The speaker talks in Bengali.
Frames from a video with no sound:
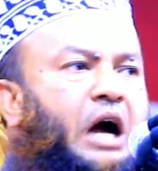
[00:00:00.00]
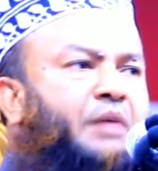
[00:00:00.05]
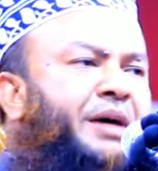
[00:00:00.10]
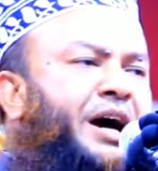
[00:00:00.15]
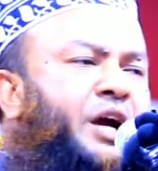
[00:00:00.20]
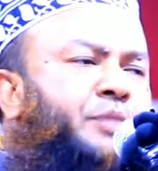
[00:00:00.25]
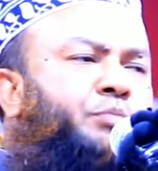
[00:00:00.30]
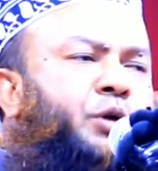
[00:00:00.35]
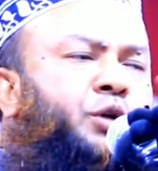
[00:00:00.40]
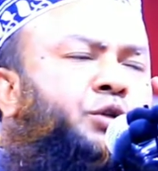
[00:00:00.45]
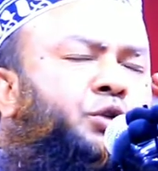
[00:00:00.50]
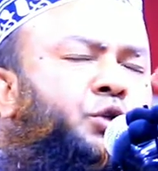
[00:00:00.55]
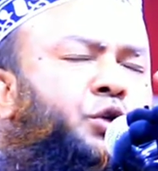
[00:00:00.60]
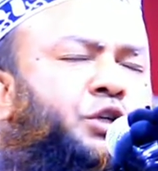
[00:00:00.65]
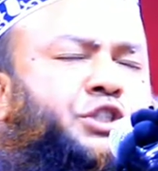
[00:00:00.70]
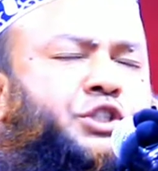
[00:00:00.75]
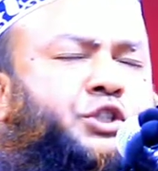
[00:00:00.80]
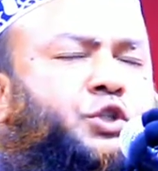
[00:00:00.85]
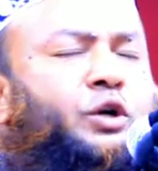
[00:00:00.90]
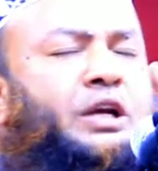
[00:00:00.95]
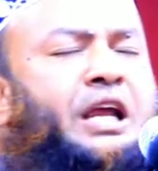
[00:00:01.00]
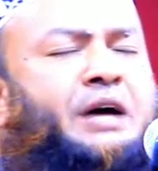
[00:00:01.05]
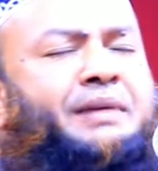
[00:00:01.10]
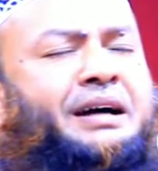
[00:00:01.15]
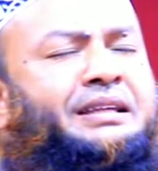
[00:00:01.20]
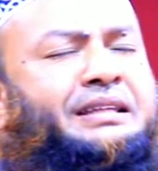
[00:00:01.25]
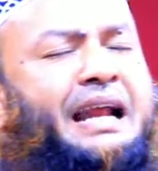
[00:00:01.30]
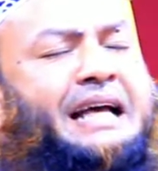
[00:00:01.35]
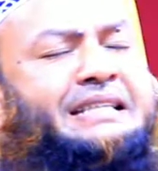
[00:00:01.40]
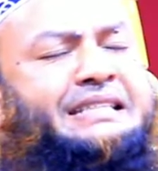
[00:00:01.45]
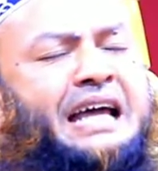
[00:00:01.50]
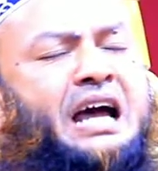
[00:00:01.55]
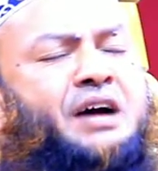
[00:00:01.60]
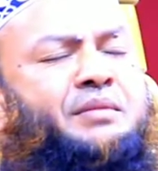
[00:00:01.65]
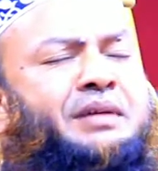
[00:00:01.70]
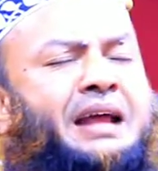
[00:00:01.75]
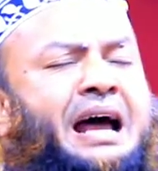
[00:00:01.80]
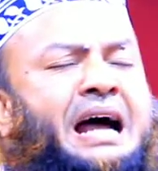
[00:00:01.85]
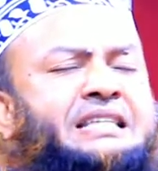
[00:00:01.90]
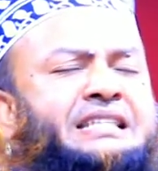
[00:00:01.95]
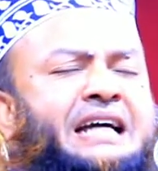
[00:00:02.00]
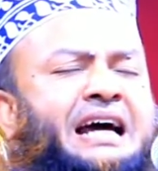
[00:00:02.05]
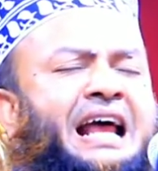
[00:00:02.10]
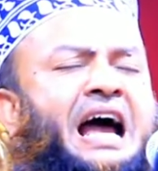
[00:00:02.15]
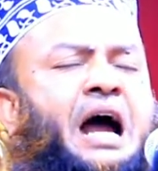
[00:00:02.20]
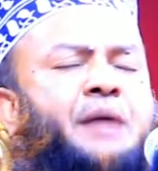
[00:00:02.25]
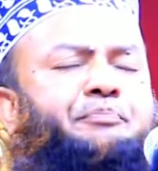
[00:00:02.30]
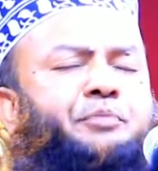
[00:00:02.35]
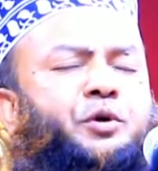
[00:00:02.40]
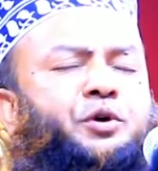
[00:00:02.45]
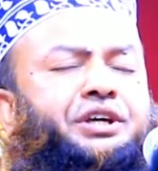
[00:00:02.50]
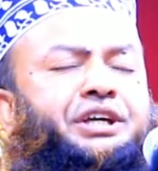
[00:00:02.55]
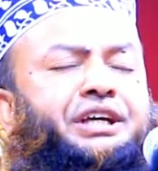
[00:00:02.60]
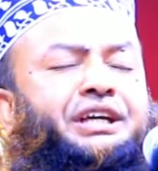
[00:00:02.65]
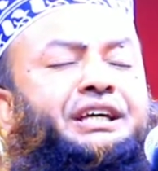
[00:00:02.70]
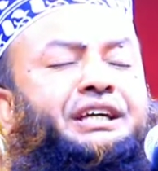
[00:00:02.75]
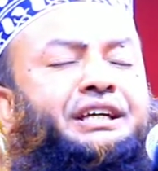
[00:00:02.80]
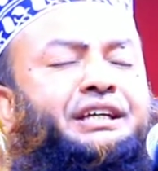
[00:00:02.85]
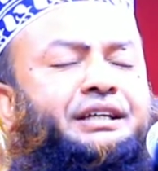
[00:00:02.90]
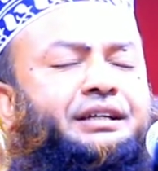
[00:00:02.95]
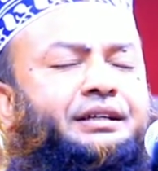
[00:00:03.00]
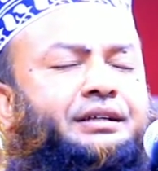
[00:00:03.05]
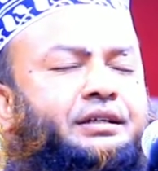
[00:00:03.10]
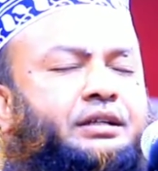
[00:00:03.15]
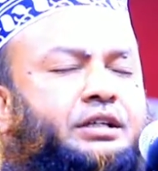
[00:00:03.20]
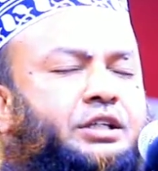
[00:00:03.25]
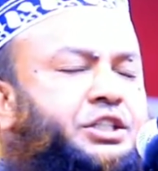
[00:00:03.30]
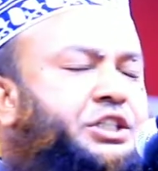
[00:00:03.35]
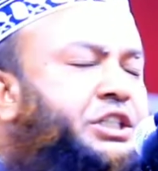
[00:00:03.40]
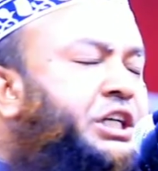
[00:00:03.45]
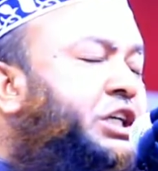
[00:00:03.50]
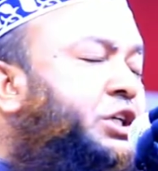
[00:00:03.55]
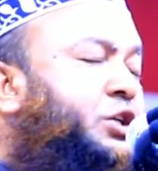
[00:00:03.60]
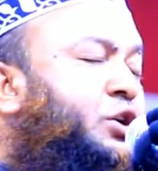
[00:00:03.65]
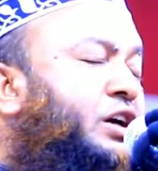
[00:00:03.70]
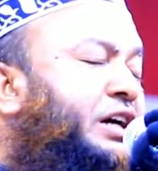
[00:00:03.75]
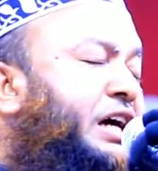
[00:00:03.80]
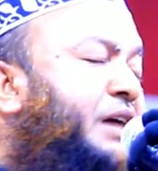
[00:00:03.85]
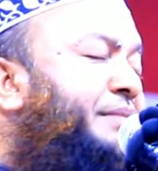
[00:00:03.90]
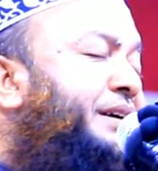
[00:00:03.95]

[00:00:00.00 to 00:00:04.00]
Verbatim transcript: আমার বন্ধু স্কুলে মাদ্রাসে আমরা যারা পড়ি শিক্ষক